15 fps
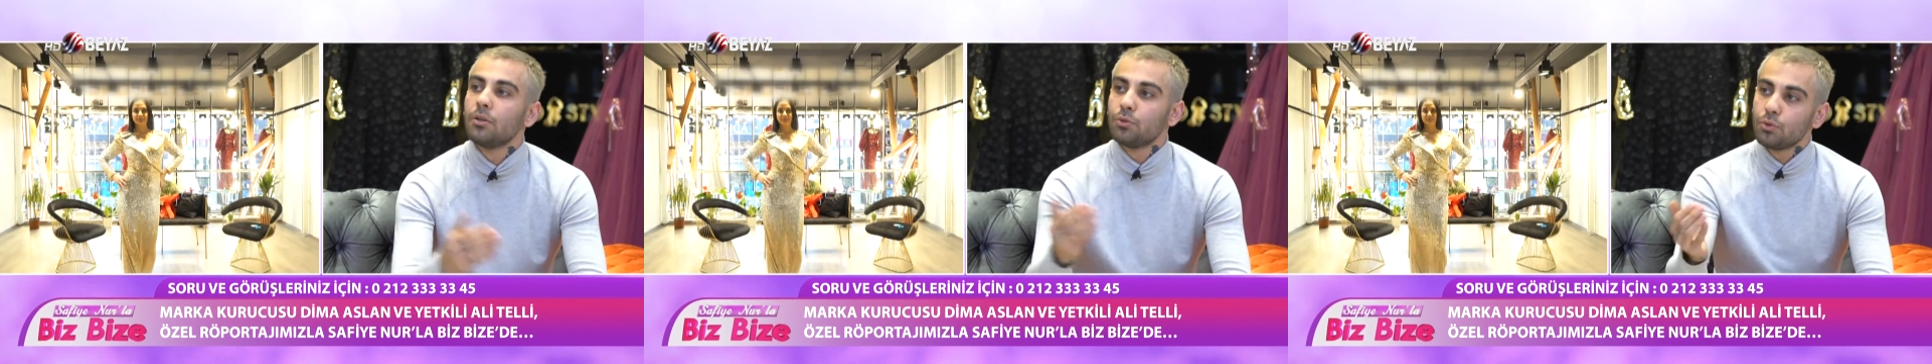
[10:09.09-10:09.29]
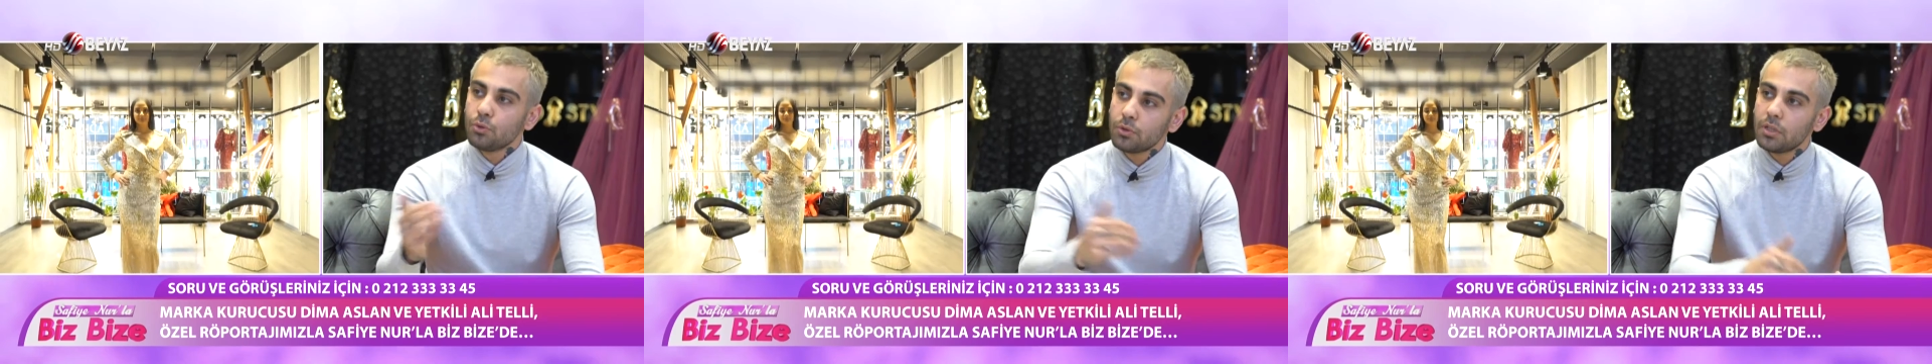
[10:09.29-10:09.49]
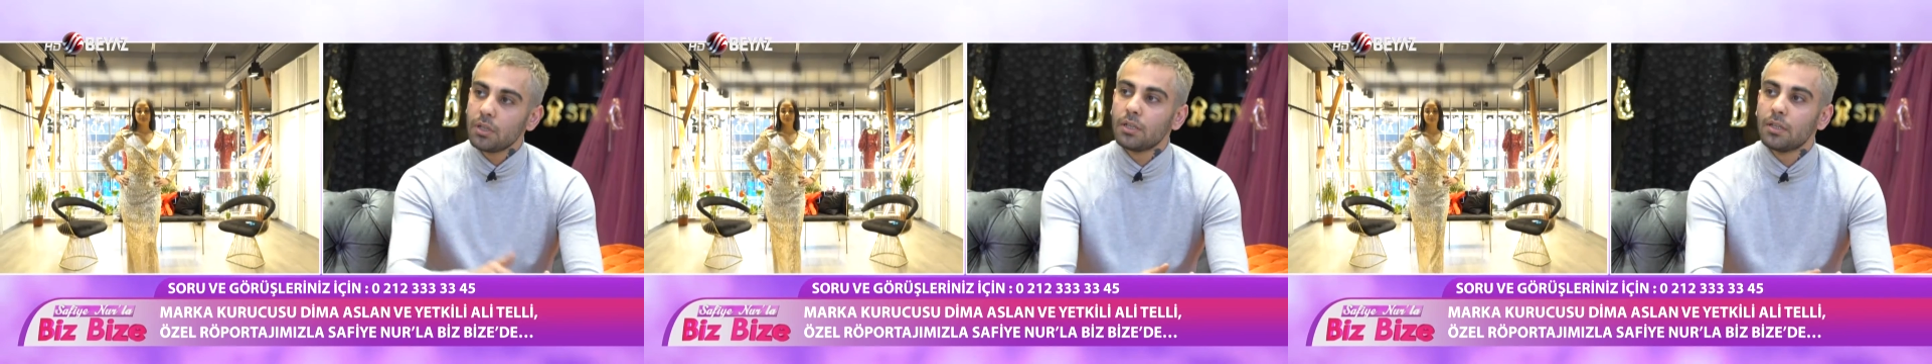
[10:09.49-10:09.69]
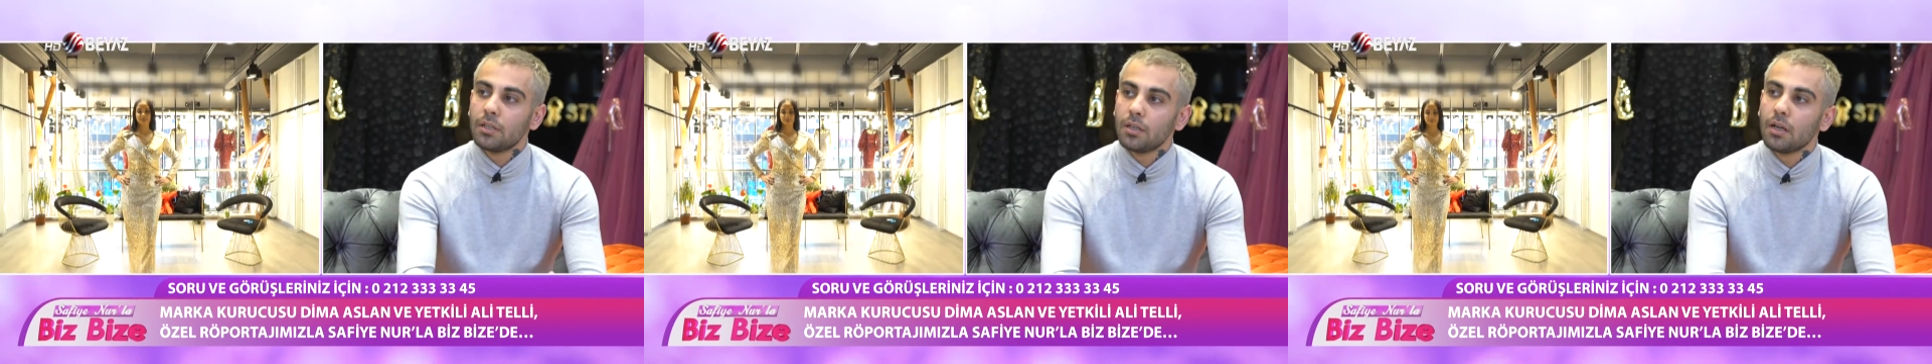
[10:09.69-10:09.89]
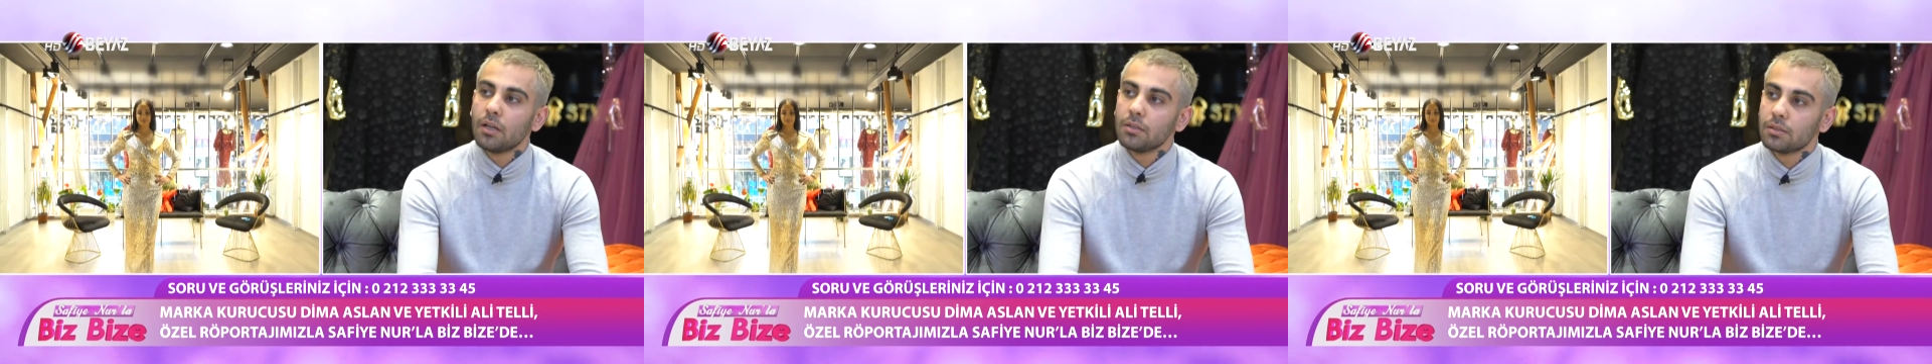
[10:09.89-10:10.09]

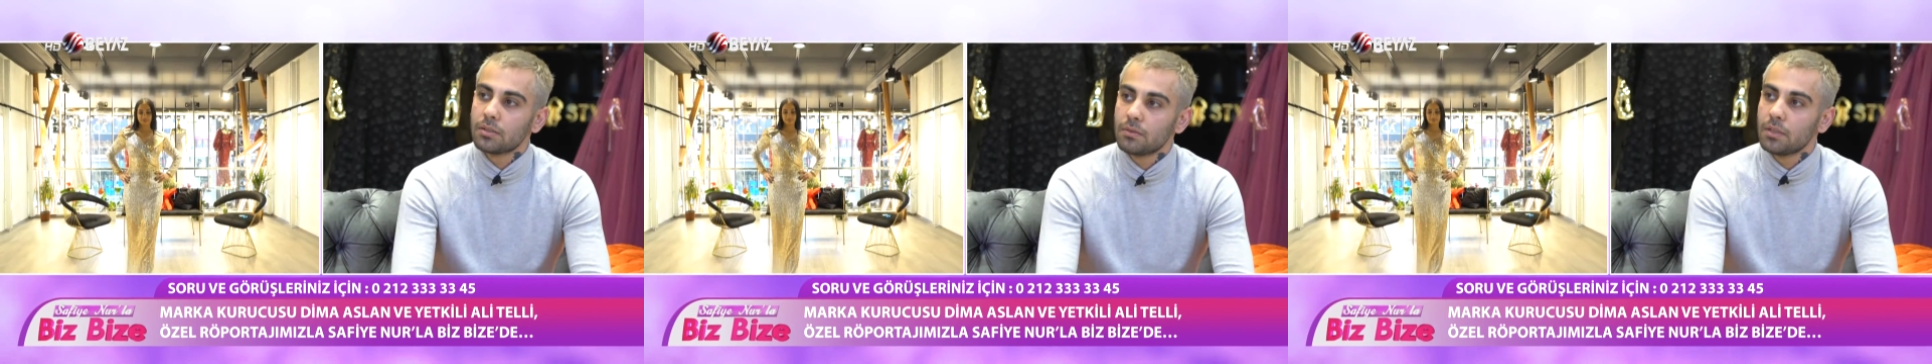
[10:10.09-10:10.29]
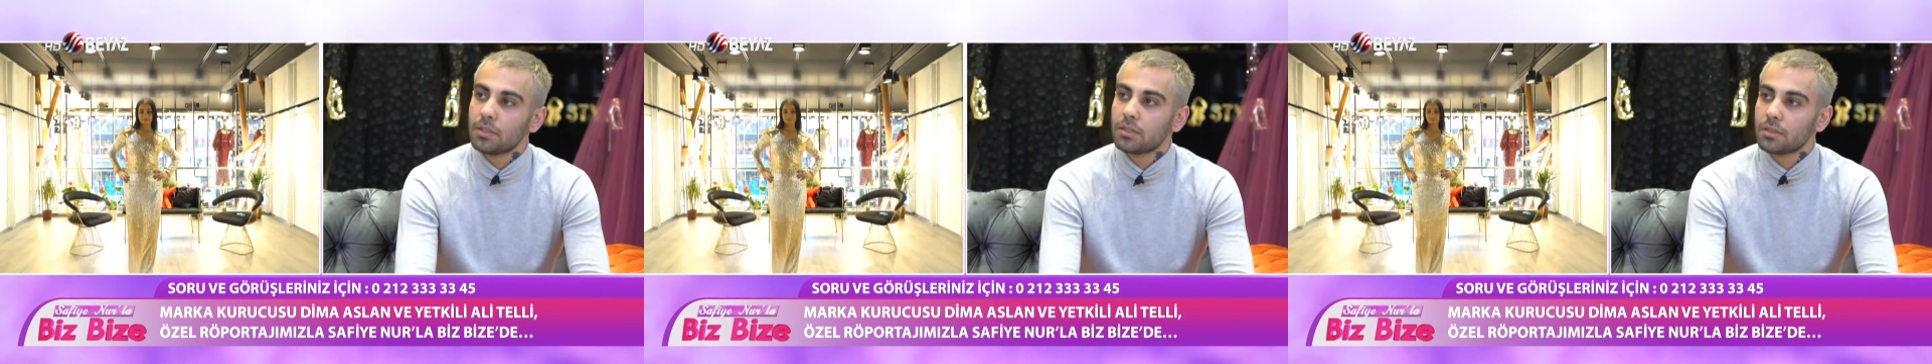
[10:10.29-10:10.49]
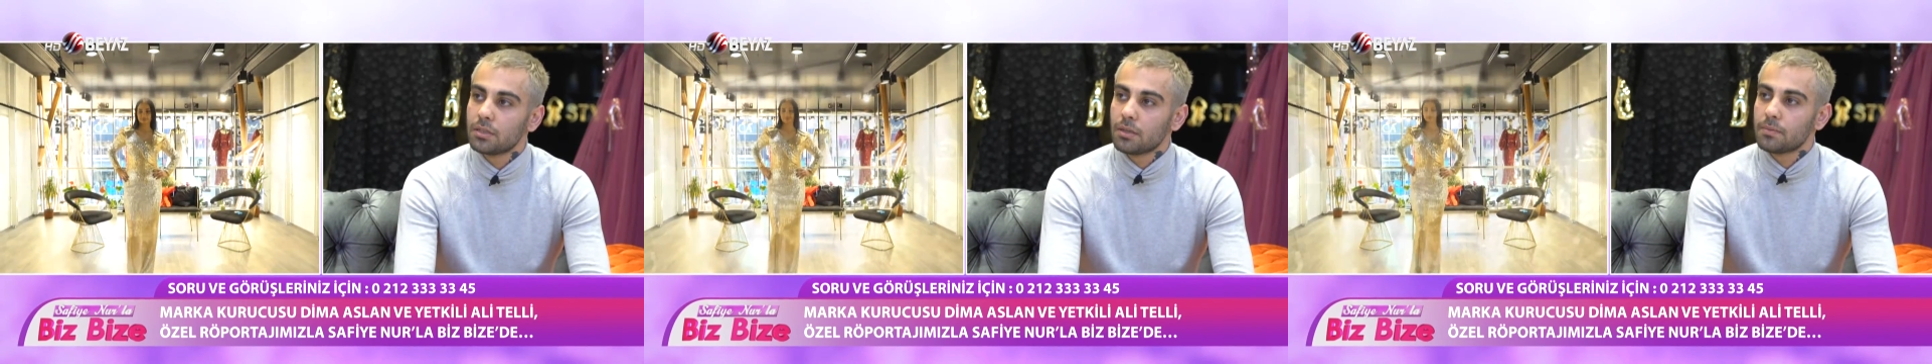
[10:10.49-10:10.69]
Türkiye'den alışveriş